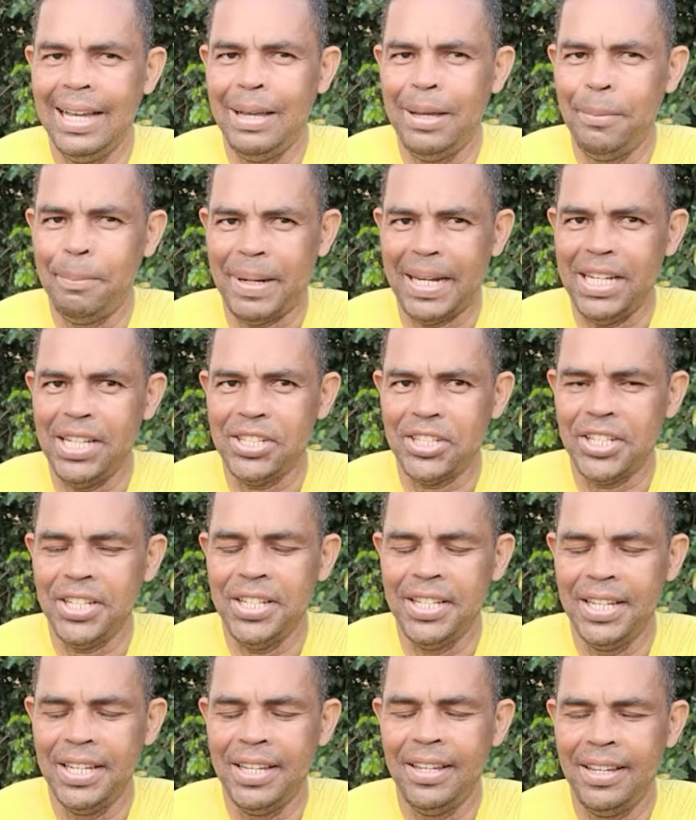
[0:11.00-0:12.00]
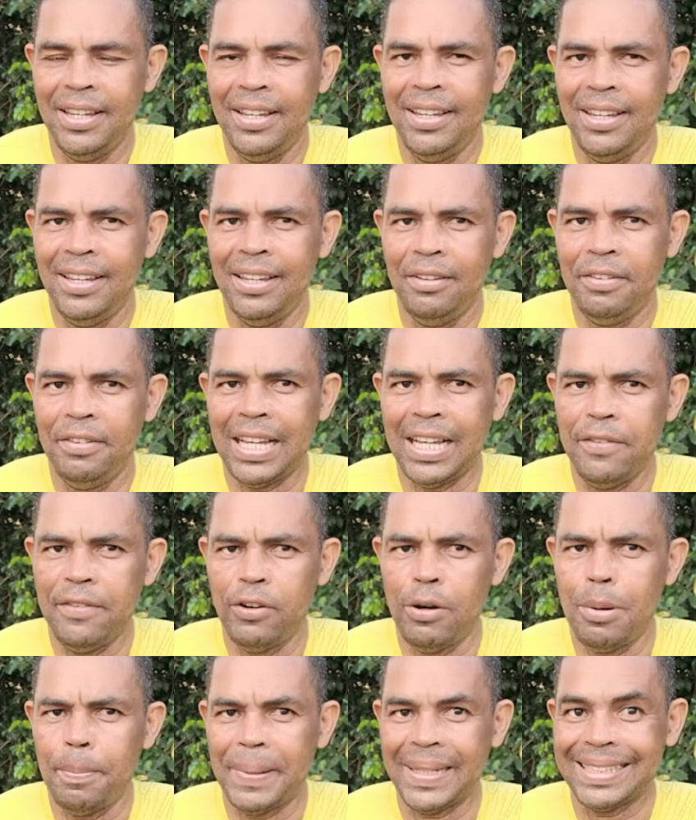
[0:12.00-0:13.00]
para a gente ficar em
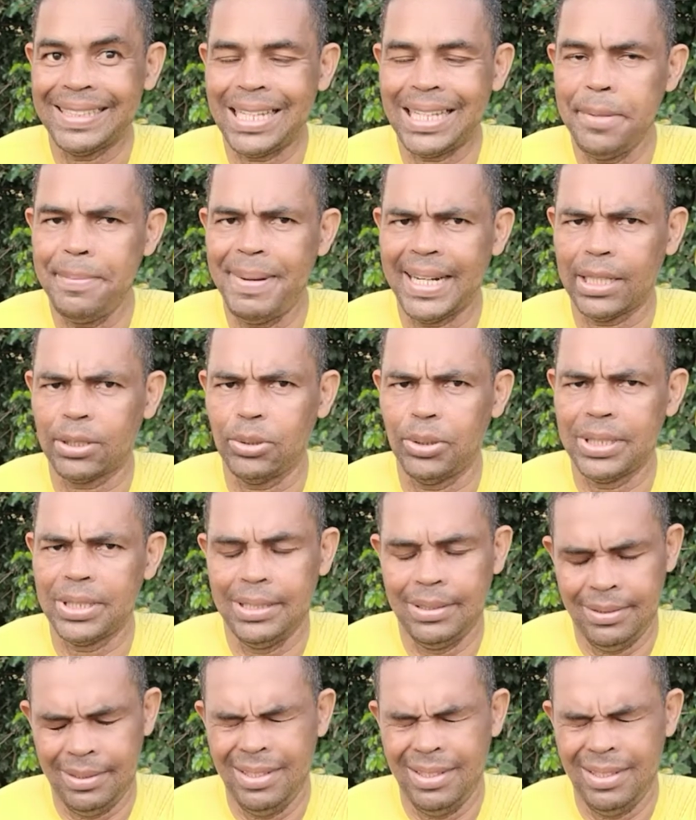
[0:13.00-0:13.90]
forma para três maratonas.